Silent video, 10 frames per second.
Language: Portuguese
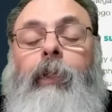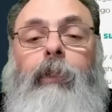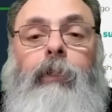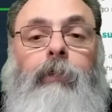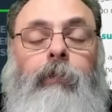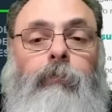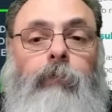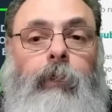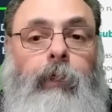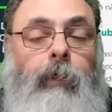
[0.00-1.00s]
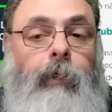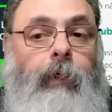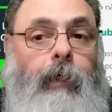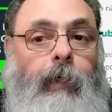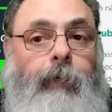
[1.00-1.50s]
Então,
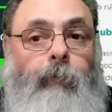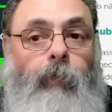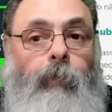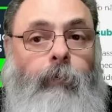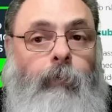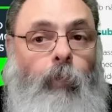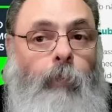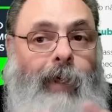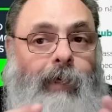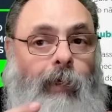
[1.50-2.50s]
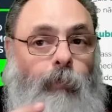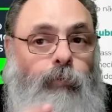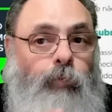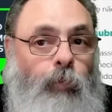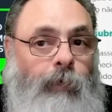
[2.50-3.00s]
uh, uh, como é que é o
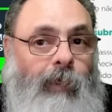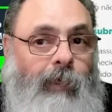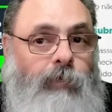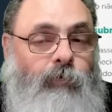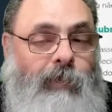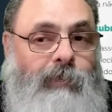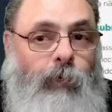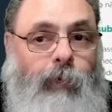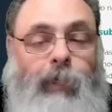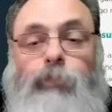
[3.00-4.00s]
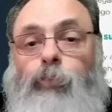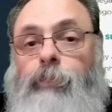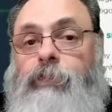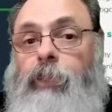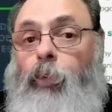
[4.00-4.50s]
truque que eles faziam aqui? Eles
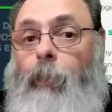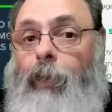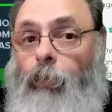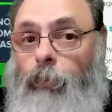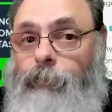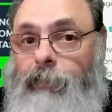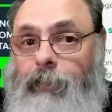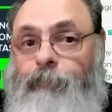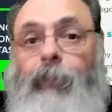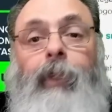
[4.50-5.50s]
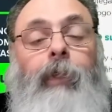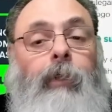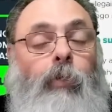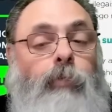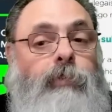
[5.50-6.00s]
conseguiam uma conta
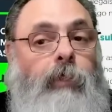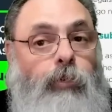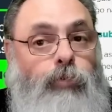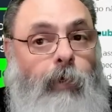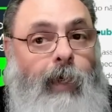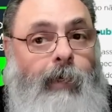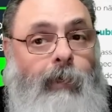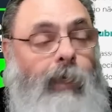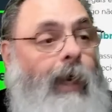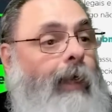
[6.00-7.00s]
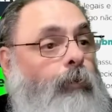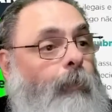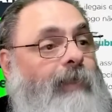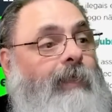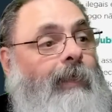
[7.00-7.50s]
que conseguia jogar ranqueado,
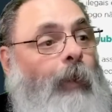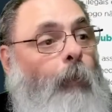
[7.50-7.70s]
mas que não